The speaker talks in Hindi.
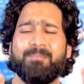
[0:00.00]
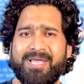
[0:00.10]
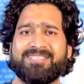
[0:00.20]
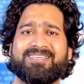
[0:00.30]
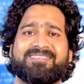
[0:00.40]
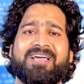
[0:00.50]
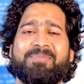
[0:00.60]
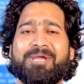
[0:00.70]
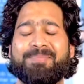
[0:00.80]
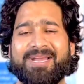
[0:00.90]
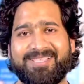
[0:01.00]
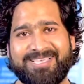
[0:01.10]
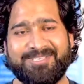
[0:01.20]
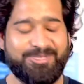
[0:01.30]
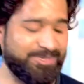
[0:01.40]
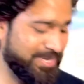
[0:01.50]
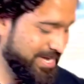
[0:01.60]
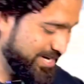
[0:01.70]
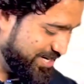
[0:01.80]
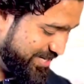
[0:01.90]
बी का ब्रेक पेडल सात सौ
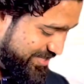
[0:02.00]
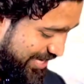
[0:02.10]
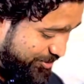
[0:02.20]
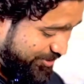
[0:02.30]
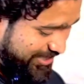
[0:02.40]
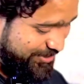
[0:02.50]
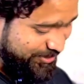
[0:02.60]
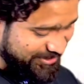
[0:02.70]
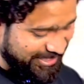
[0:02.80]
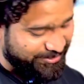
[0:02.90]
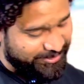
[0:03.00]
सात सौ सात सौ सात